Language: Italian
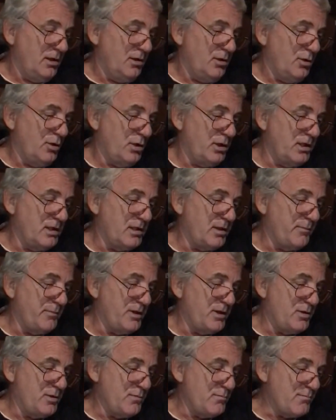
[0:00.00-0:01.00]

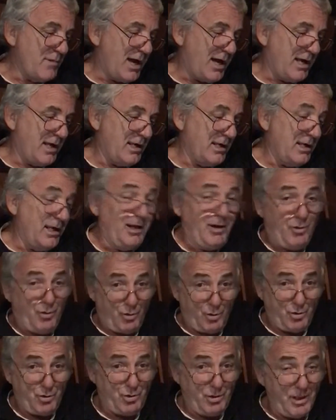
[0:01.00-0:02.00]
L'orientamento in mare nel
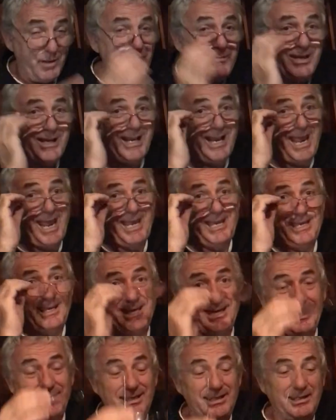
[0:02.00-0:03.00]
corso dei
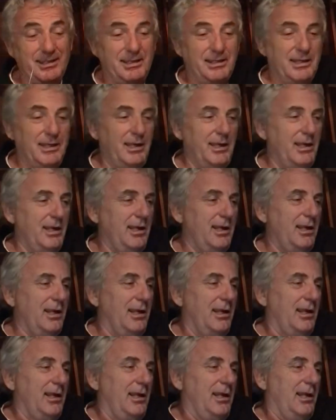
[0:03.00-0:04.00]
millenni.
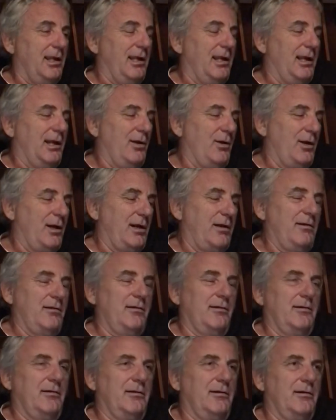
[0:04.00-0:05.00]
Allora,
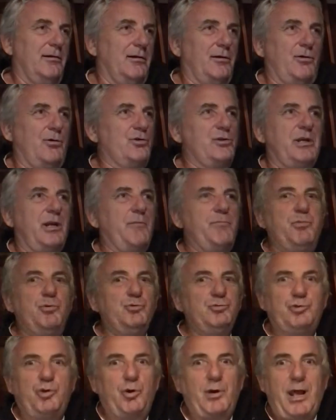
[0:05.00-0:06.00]
cos'è il
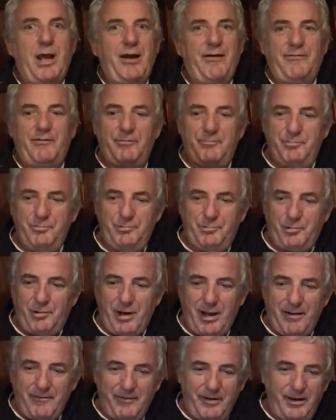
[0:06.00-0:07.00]
punto nave? Il punto
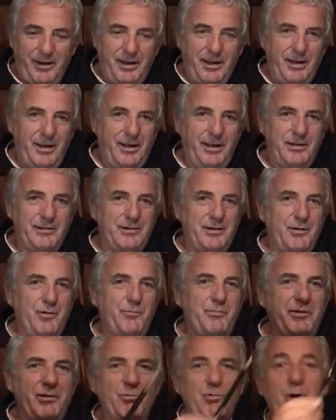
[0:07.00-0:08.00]
nave è, se noi
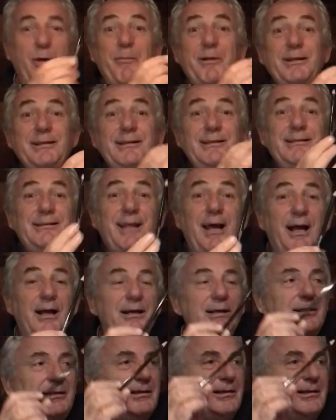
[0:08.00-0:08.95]
prendiamo una matita,